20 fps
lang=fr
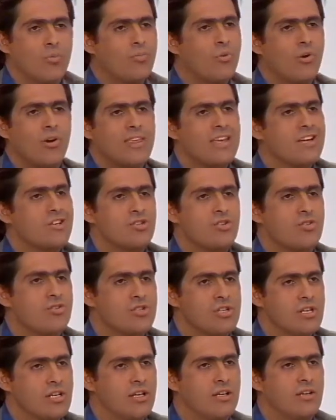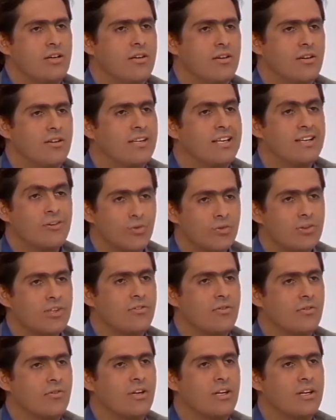ans, on ne peut rien changer euh, des
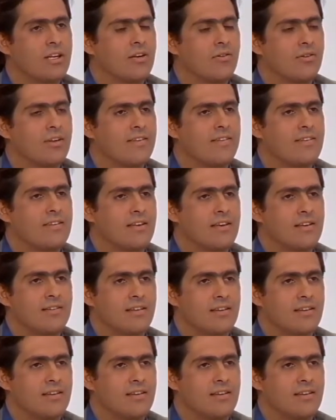conditions dans lesquelles on a bah,